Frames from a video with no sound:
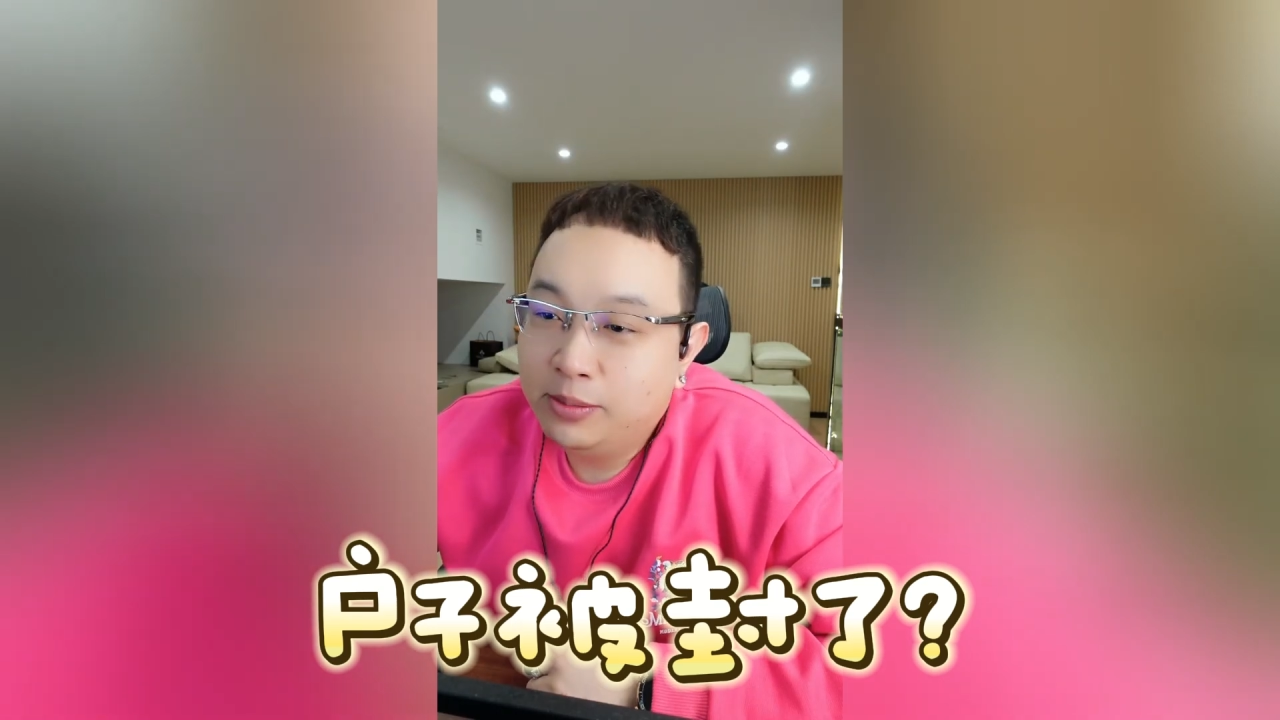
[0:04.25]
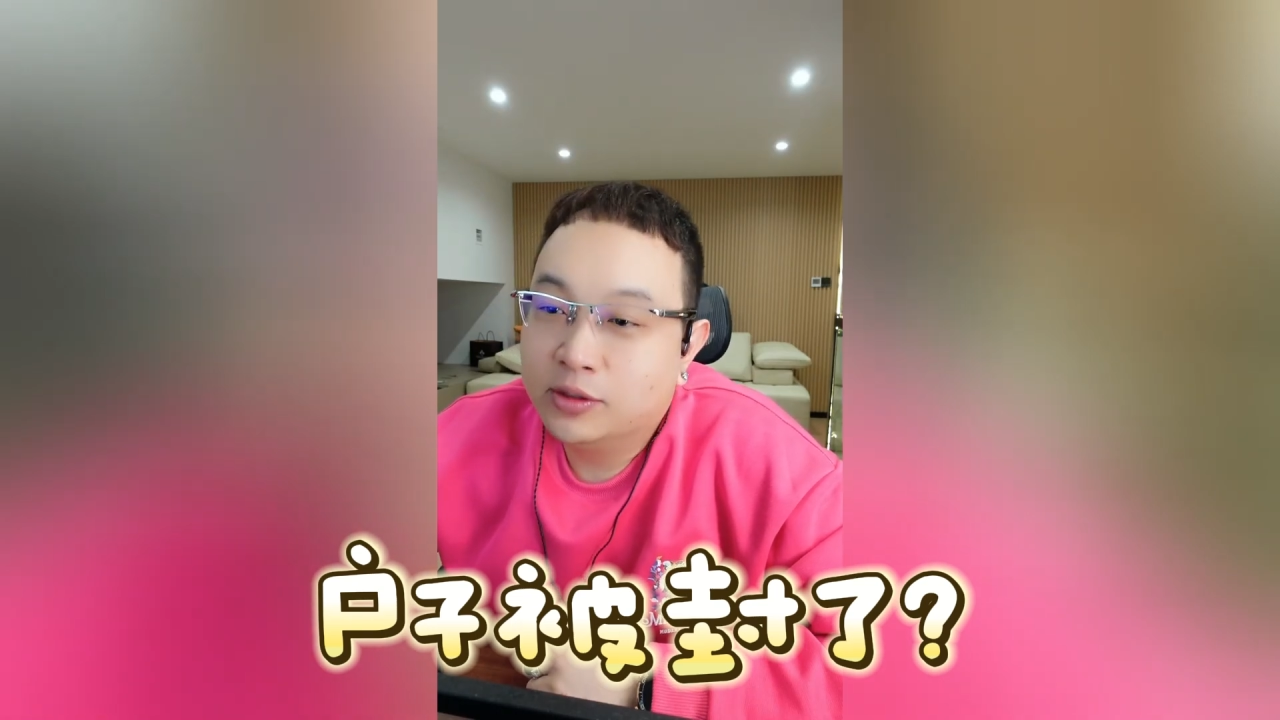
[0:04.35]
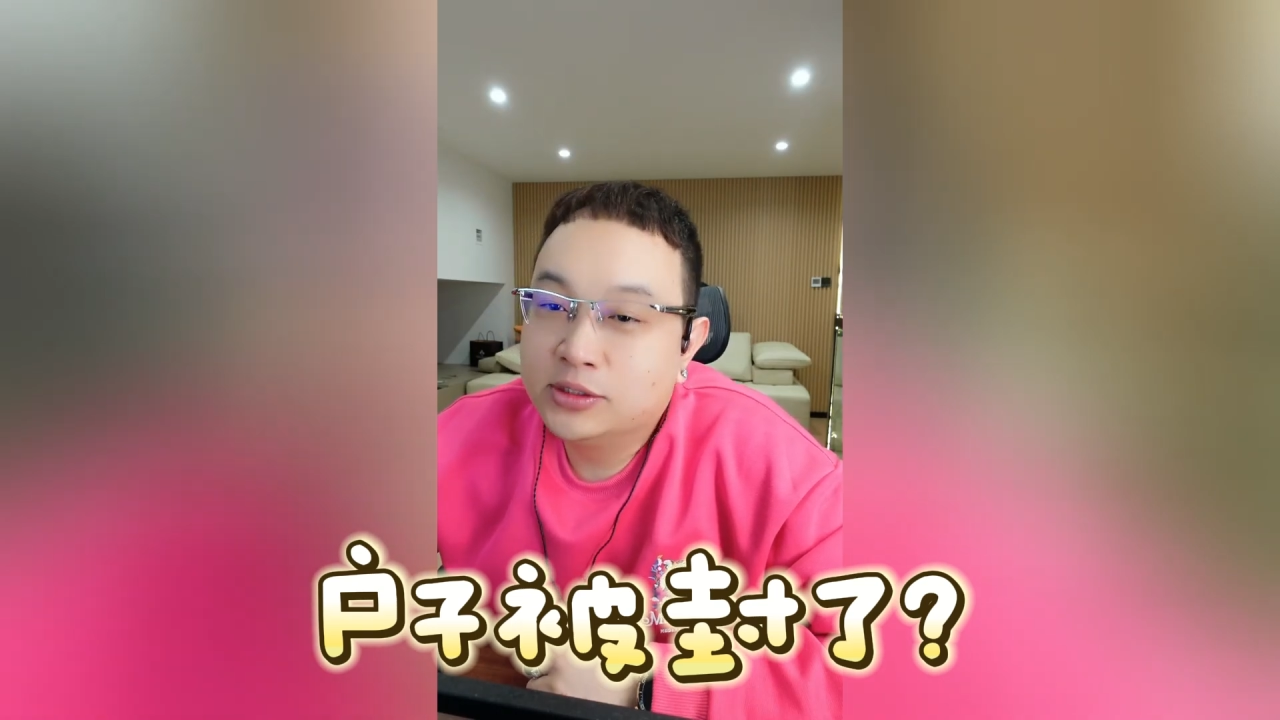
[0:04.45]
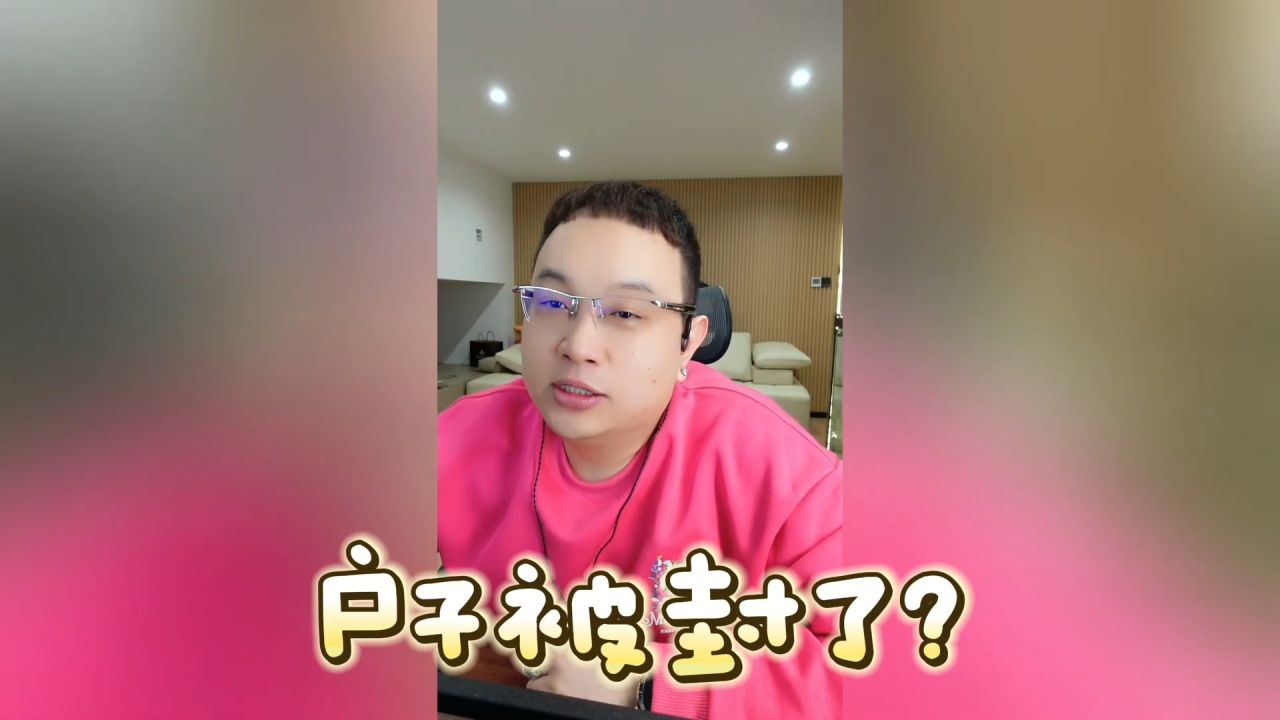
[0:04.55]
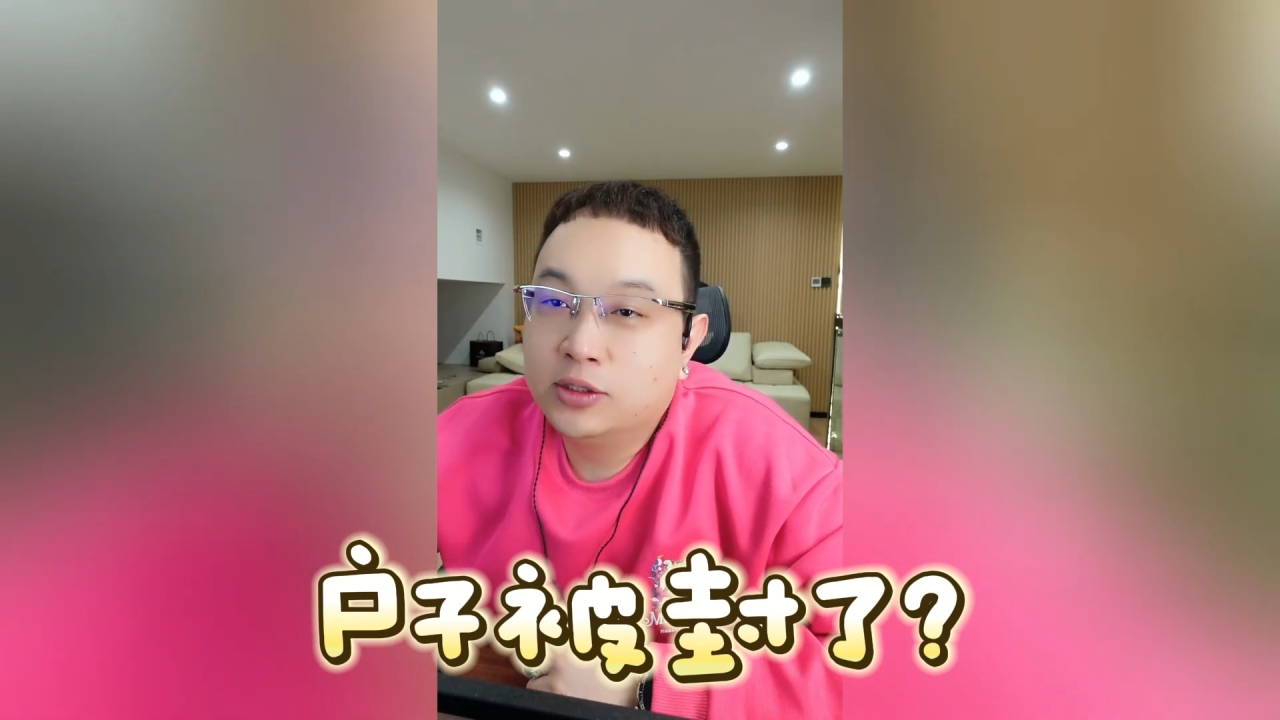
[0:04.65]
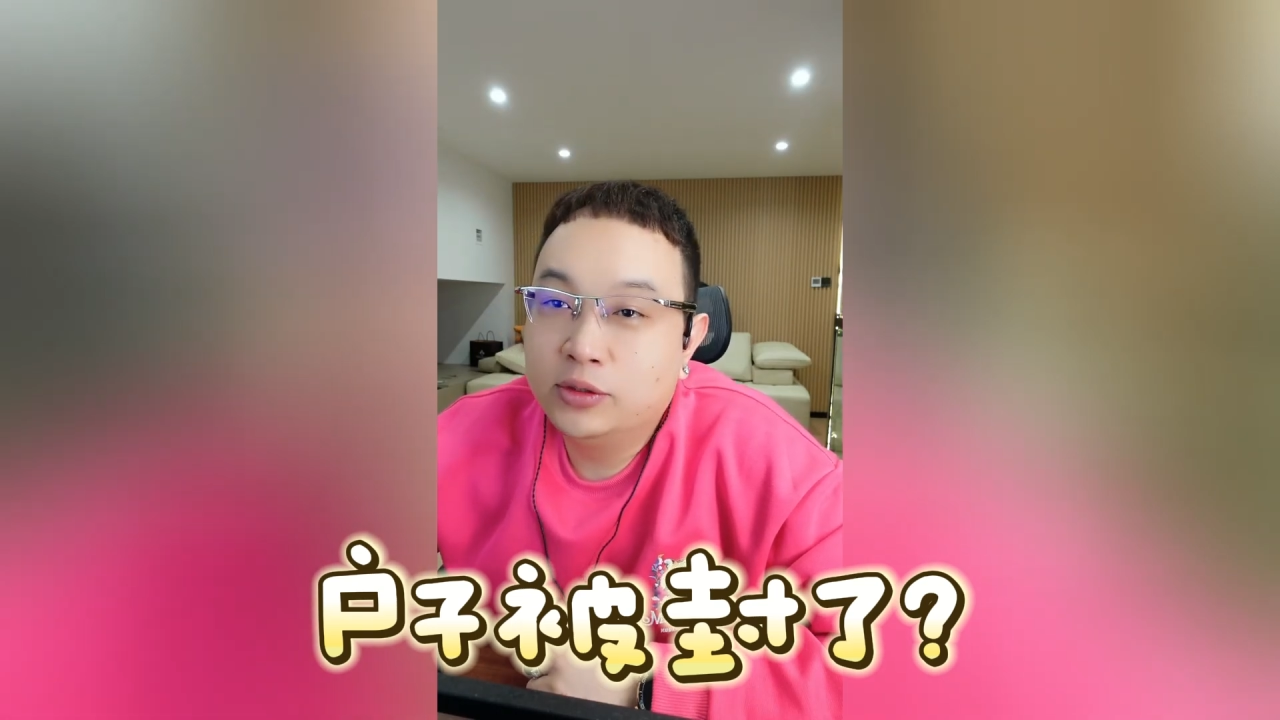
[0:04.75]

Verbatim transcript: 了摄像头，